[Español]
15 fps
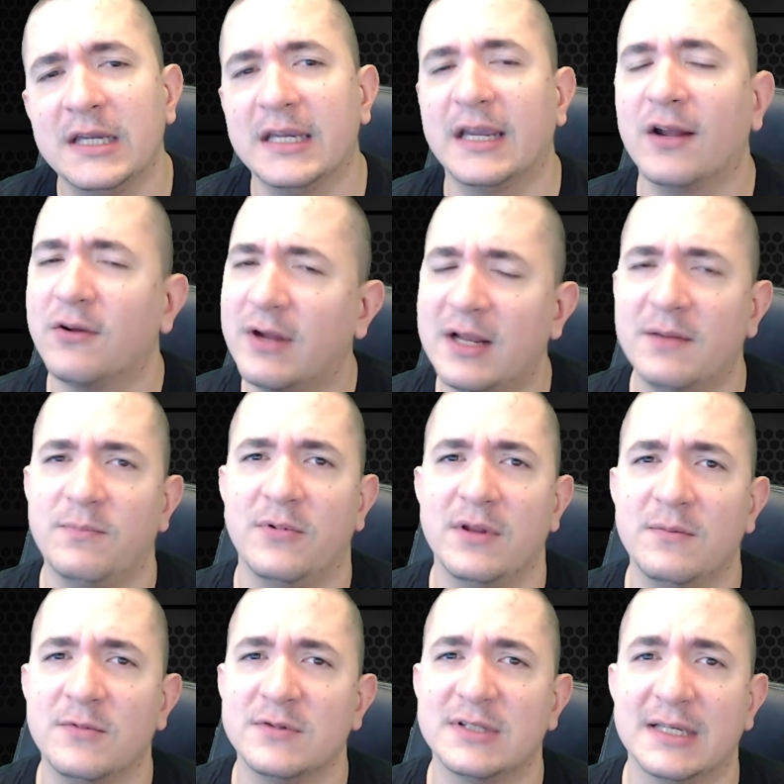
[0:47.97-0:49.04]
Y creo que le
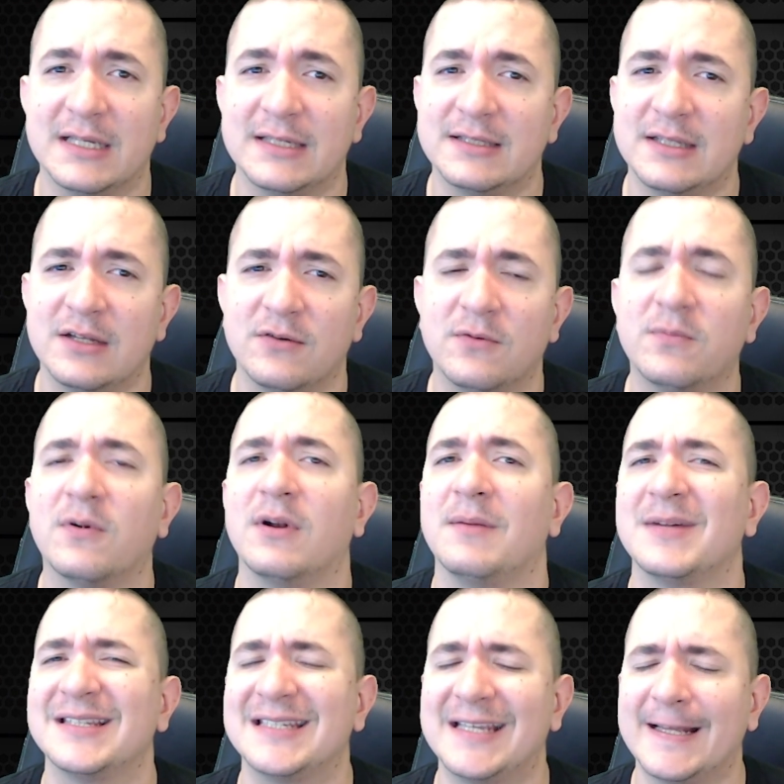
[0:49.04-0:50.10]
podemos seguir sin ningún
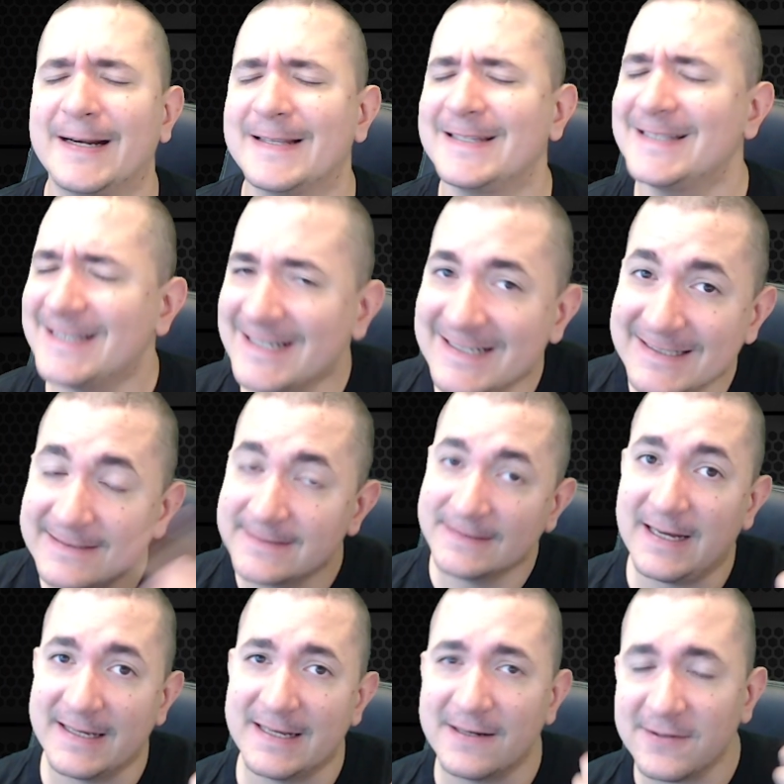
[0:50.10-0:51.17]
problema. Así que, racita,
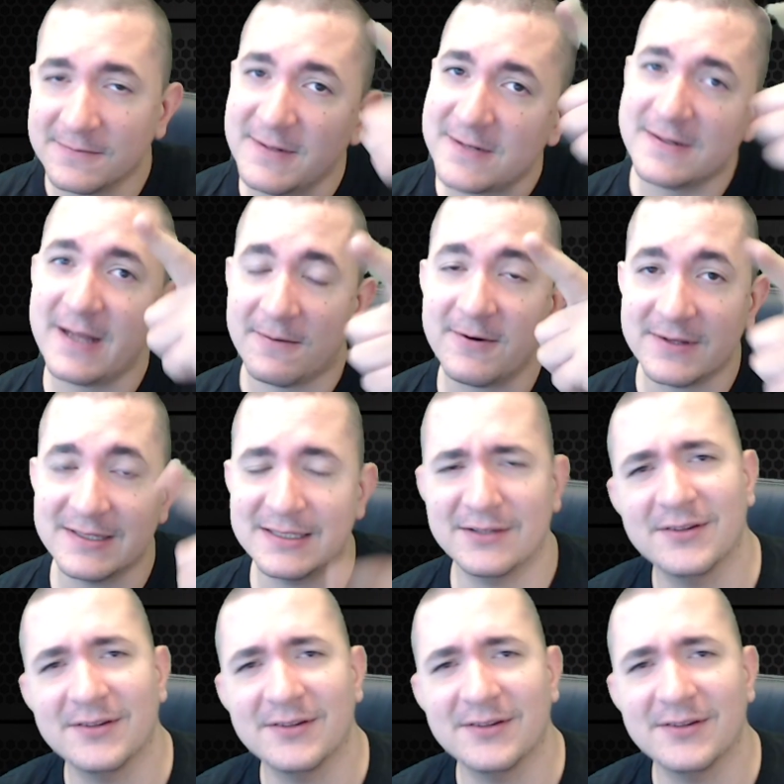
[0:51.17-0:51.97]
allá los veo, cabrones.